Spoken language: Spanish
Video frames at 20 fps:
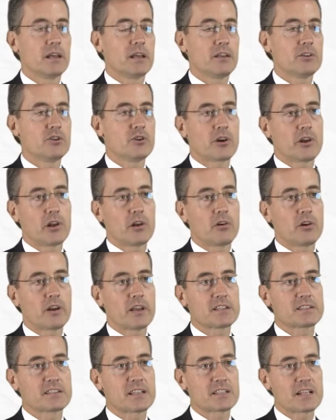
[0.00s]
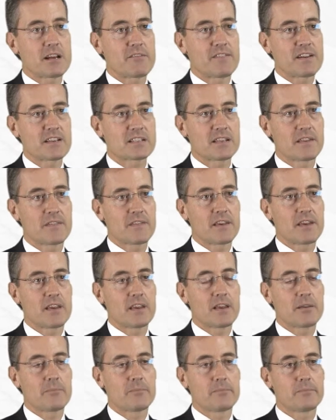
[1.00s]
yo creo que esta es la fase
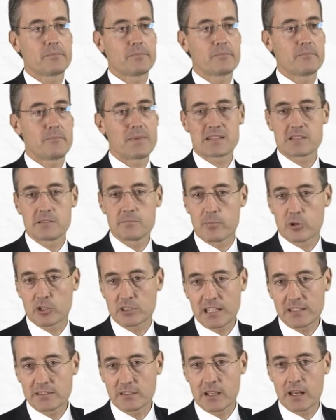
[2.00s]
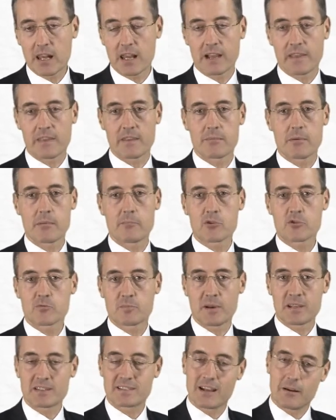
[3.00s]
mm, más importante en la que debemos
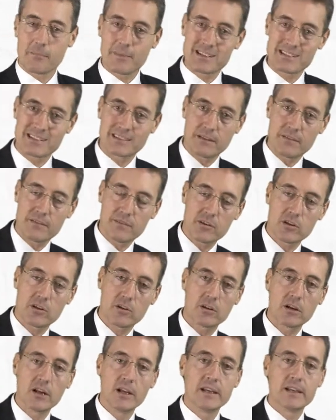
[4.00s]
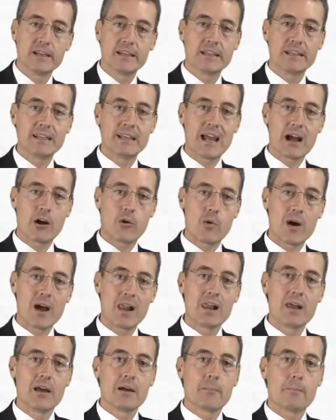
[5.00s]
prestar más atención y la
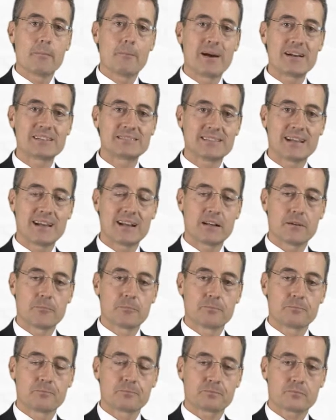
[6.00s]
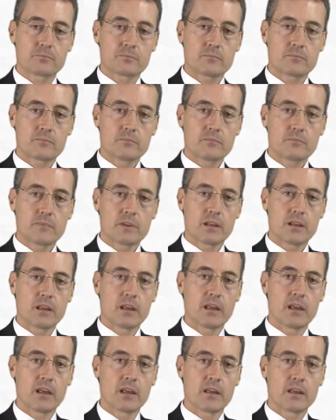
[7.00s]
cual va a estar
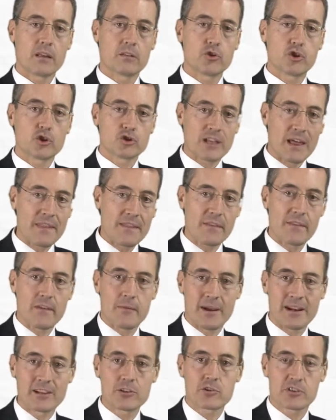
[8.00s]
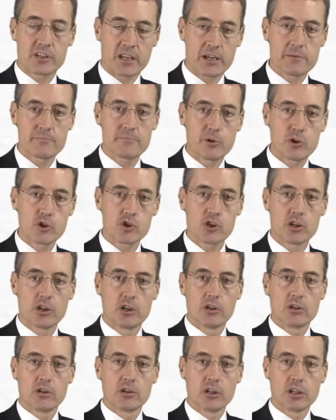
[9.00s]
dotada de varios ejemplos
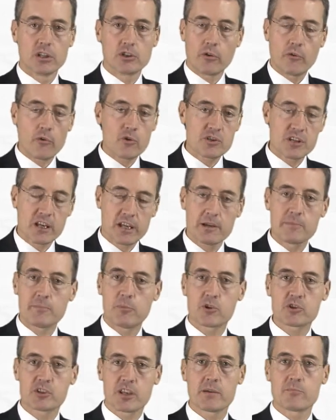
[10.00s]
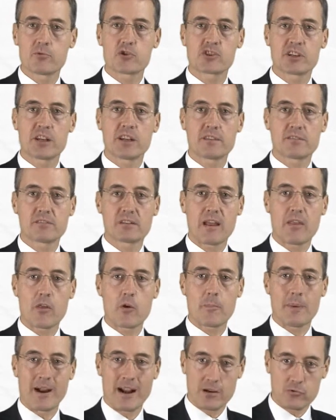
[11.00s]
y todos los ejemplos que hemos
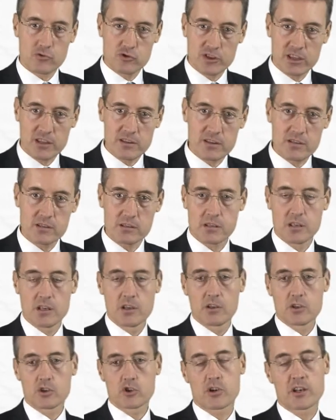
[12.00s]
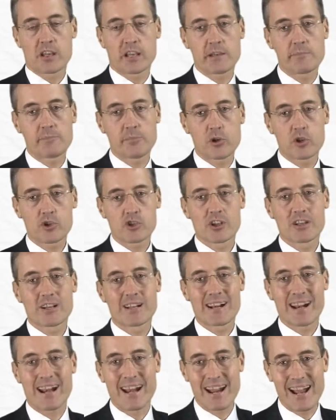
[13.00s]
seleccionado para ustedes son ejemplos
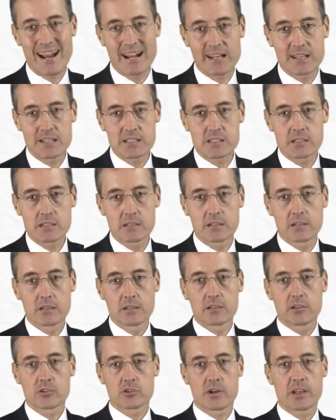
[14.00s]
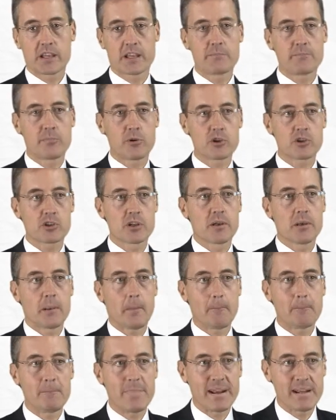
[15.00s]
reales, son ejemplos
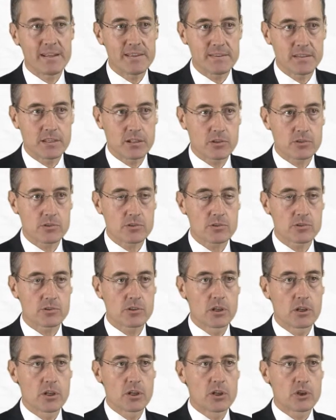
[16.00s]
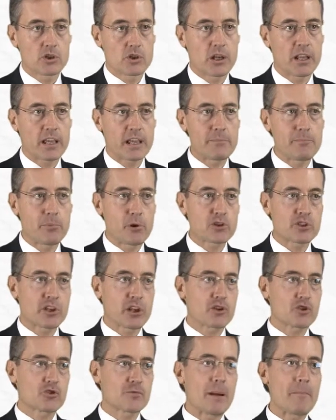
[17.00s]
verídicos son ejemplos que
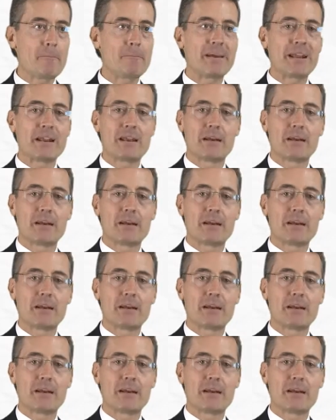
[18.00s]
nos van,